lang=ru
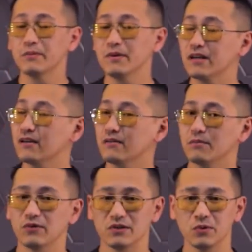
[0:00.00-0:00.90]
примера
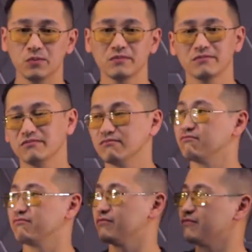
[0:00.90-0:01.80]
мы возьмем
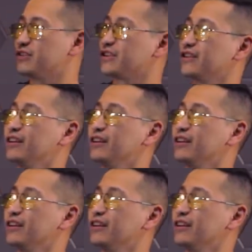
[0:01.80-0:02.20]
чел